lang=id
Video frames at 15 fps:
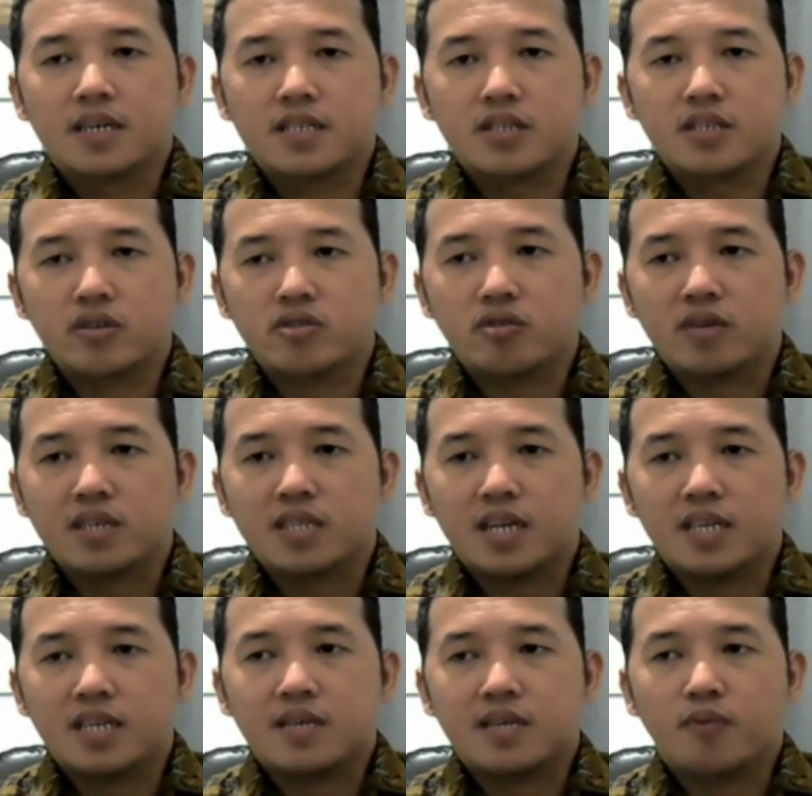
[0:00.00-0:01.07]
Jadi itu yang kita
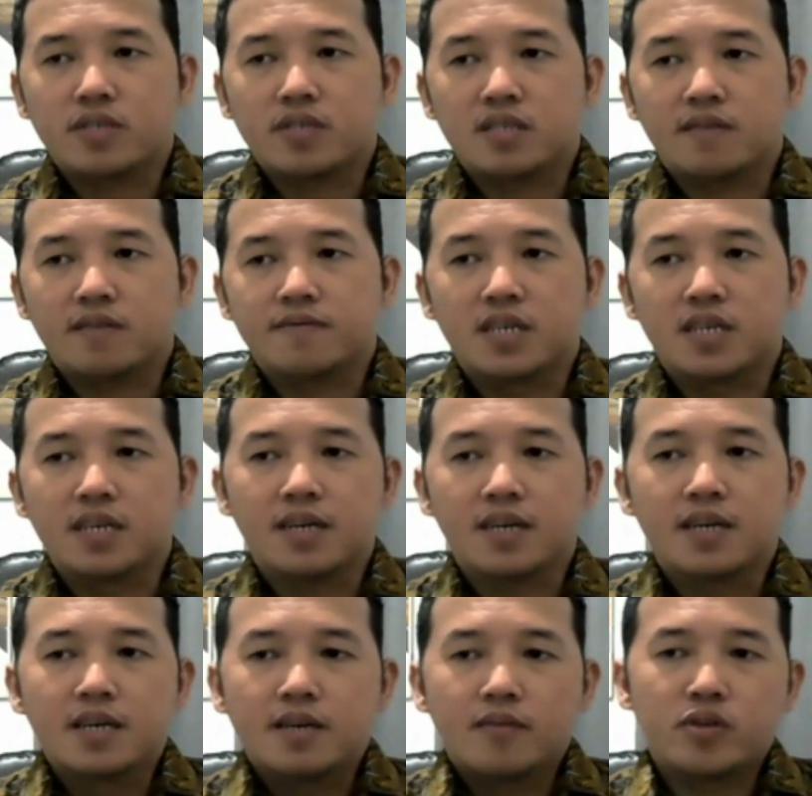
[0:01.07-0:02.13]
lihatnya positif. Jadi
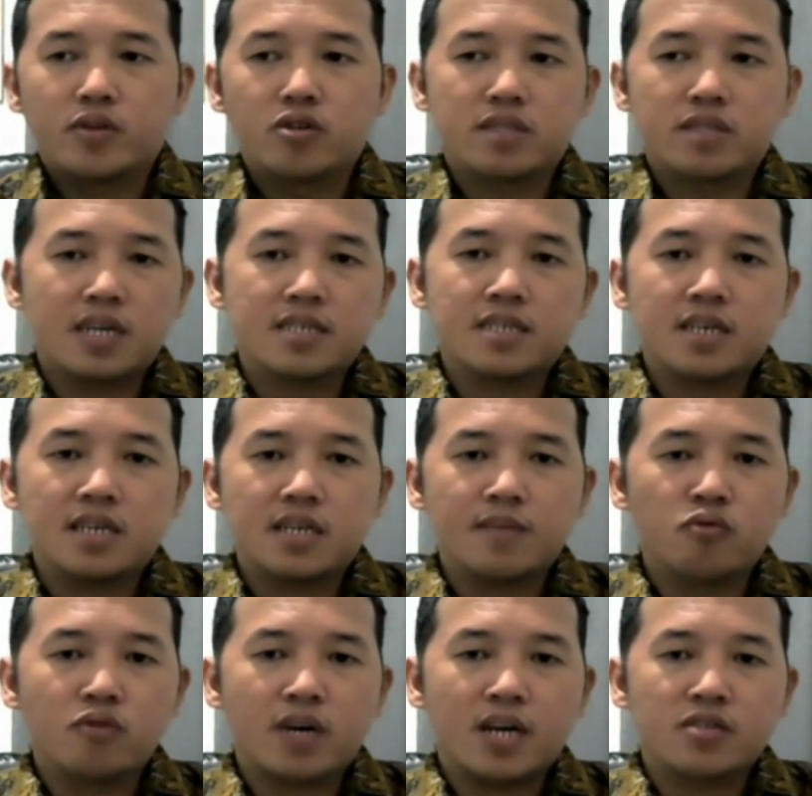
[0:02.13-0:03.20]
windows dressing ini
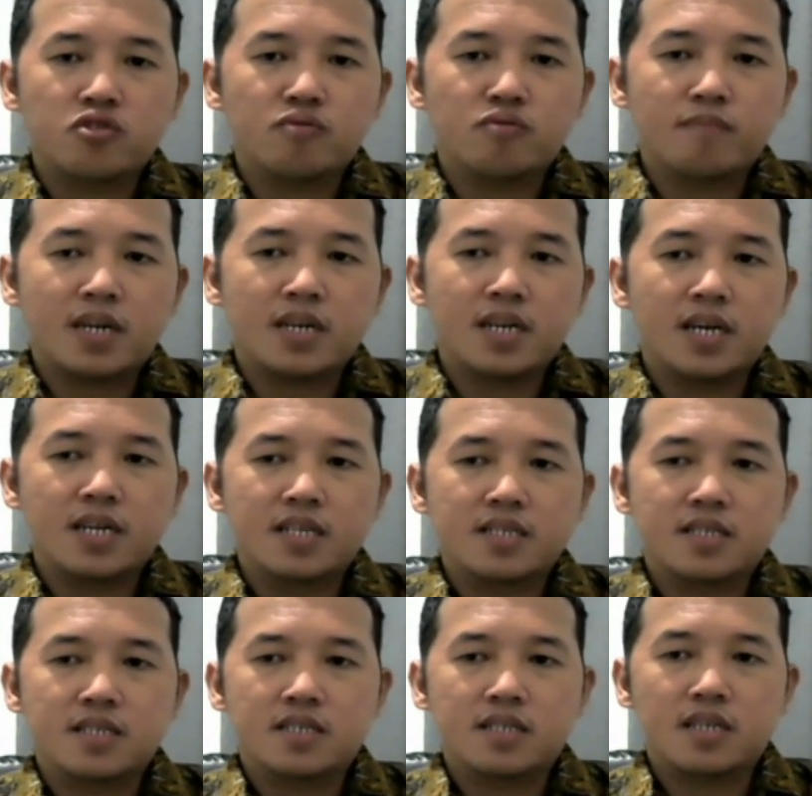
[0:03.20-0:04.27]
bukan cuman dari sisi
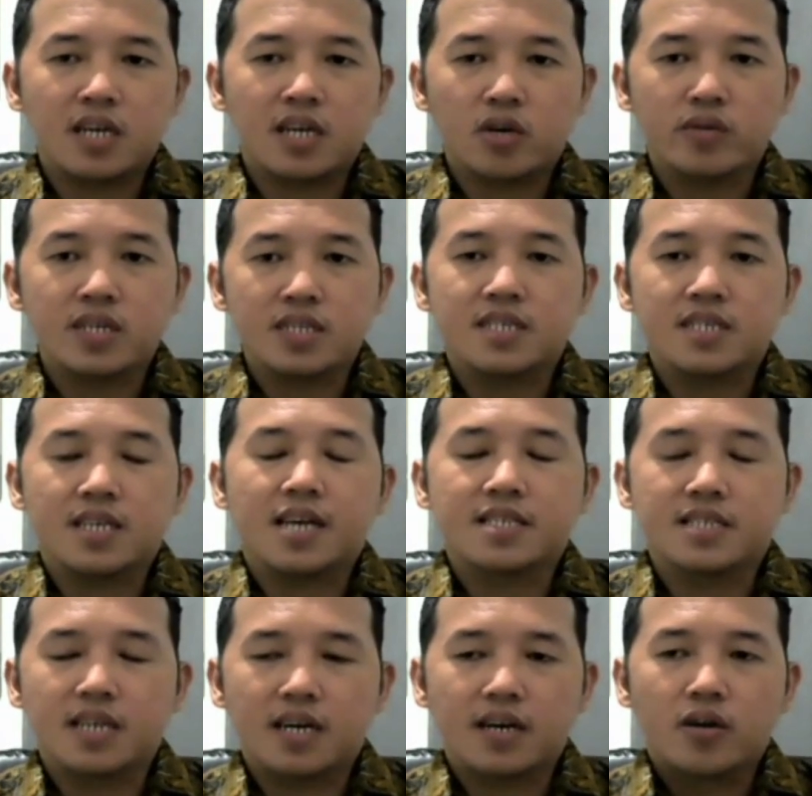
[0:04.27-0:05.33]
likuiditinya aja,
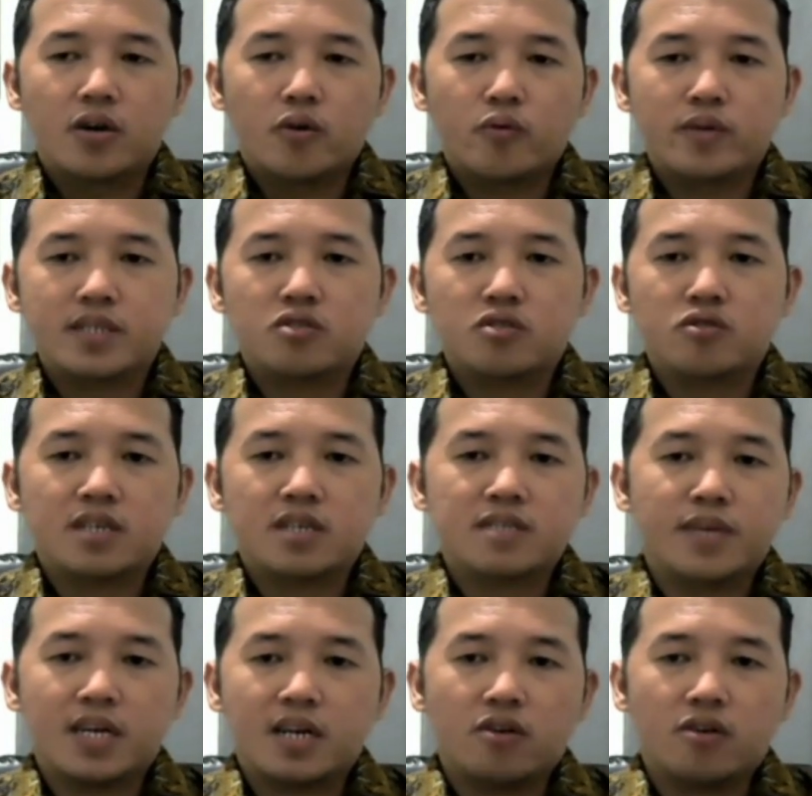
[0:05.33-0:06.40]
which itu yang sebenarnya
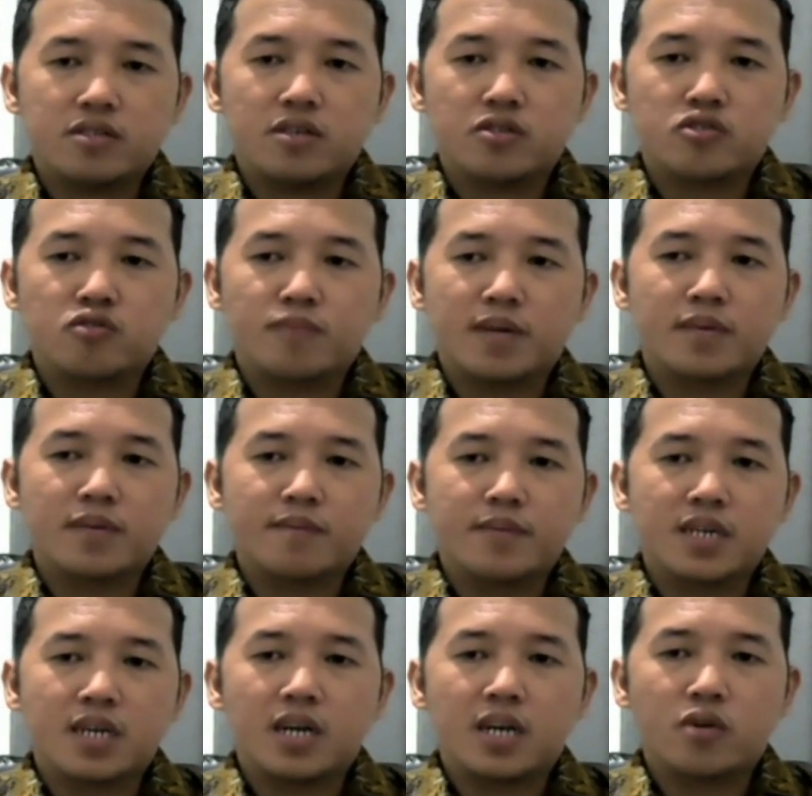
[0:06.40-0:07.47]
kosong, cuman benar-benar
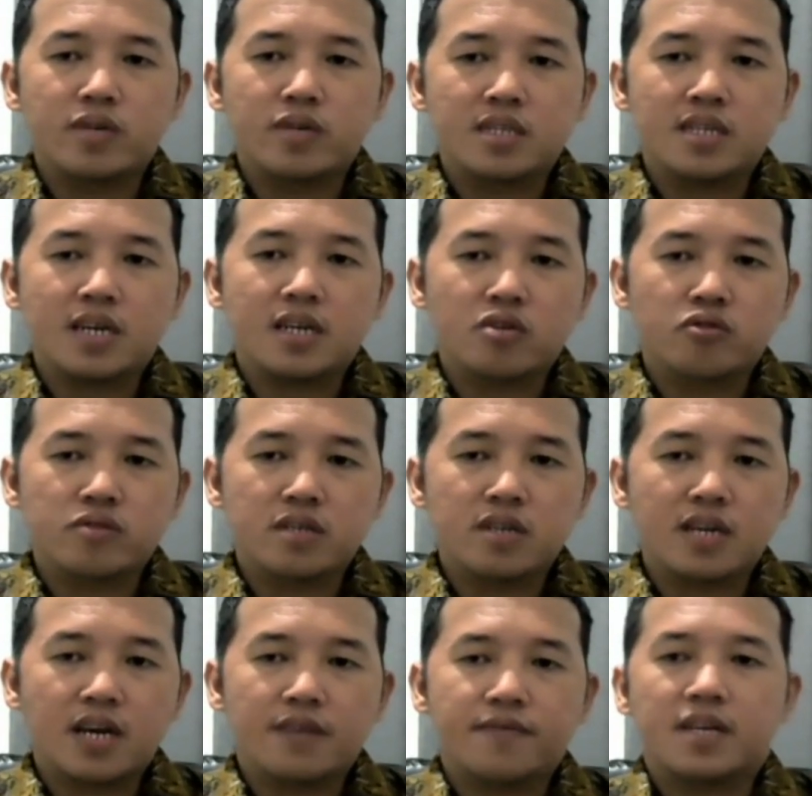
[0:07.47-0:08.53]
liquidity yang diikuti
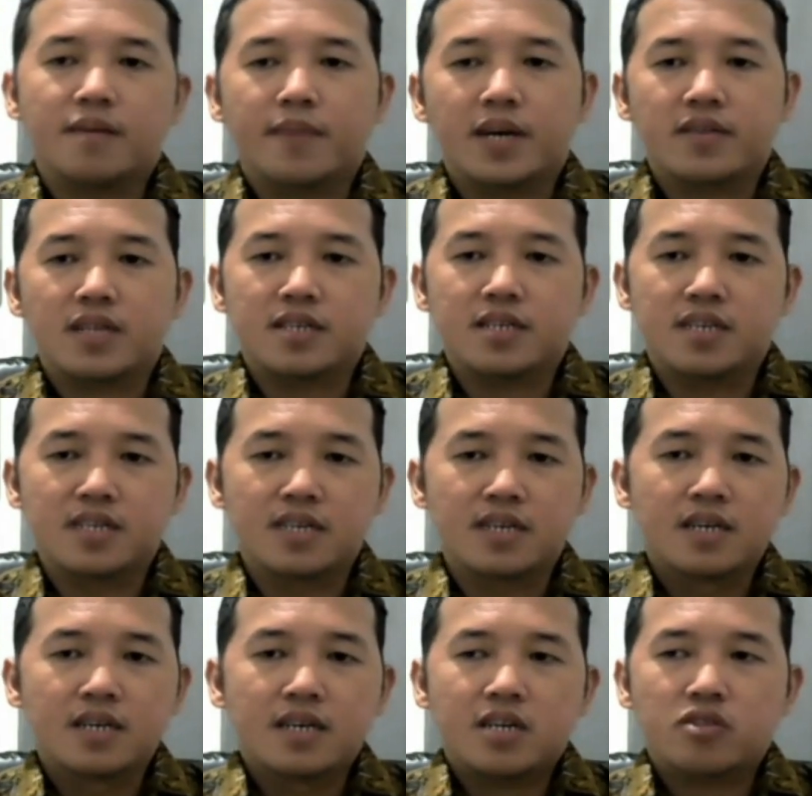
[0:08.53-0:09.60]
dengan fundamental. Jadi
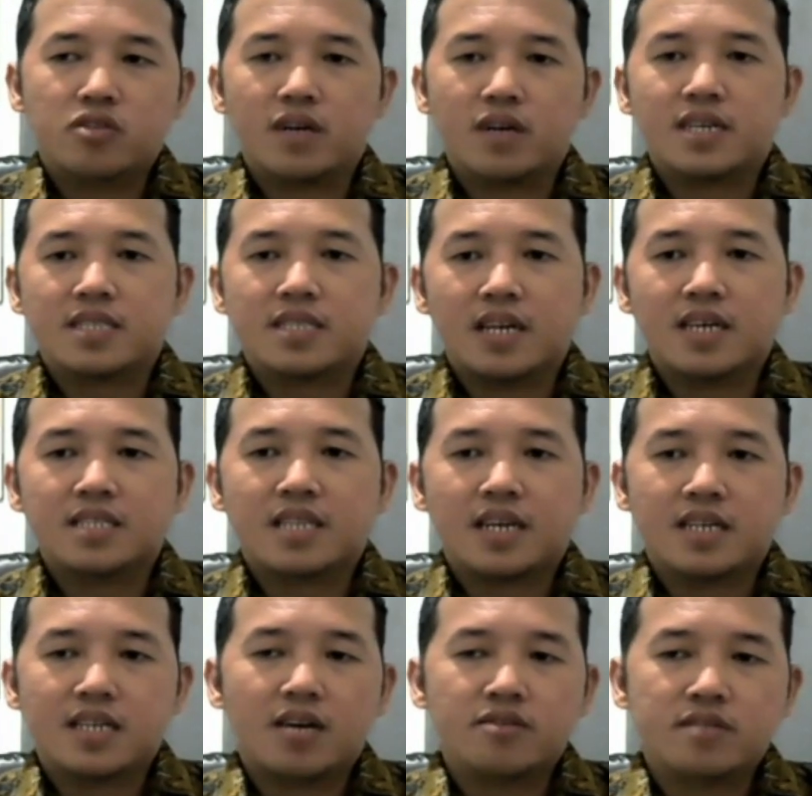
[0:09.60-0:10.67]
itu yang kita lihat
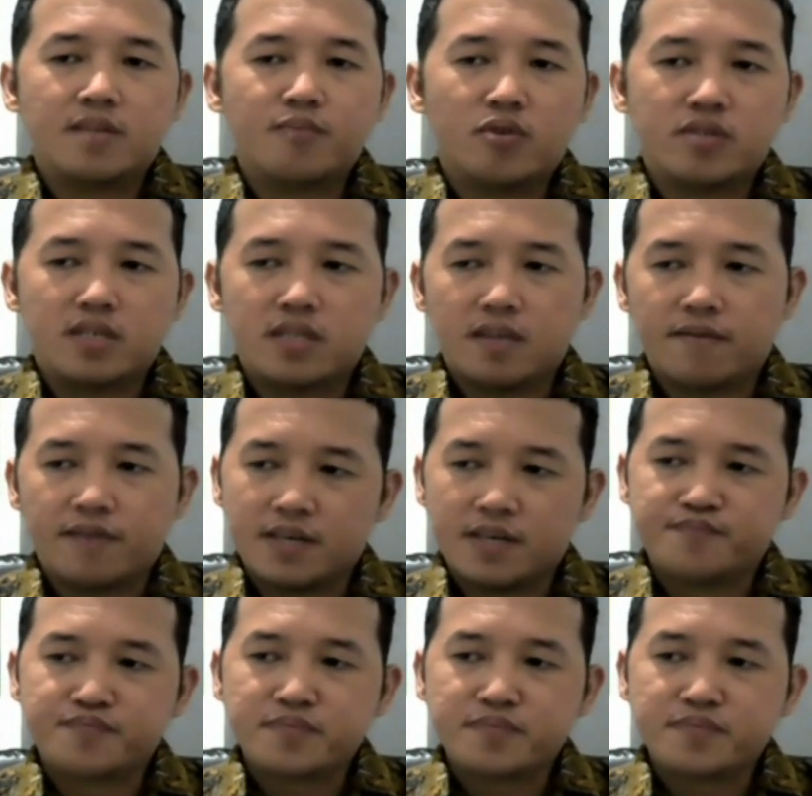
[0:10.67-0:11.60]
trennya harusnya positif ya.